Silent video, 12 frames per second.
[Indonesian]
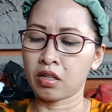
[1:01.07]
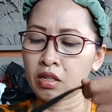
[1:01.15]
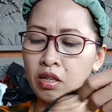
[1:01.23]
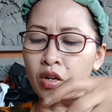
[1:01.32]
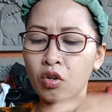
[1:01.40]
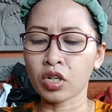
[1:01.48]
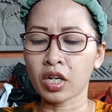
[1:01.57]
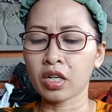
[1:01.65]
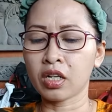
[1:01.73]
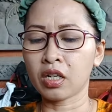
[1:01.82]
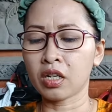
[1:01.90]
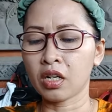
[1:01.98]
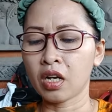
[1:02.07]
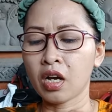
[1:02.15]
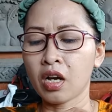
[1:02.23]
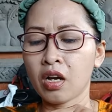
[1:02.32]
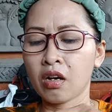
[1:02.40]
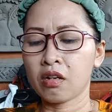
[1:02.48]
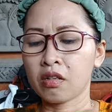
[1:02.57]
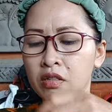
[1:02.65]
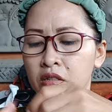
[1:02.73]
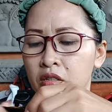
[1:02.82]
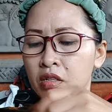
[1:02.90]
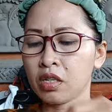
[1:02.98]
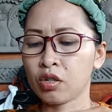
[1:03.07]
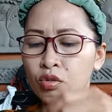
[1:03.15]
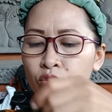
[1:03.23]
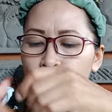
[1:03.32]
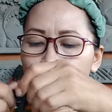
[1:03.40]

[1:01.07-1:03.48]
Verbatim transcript: kalau yang e, itu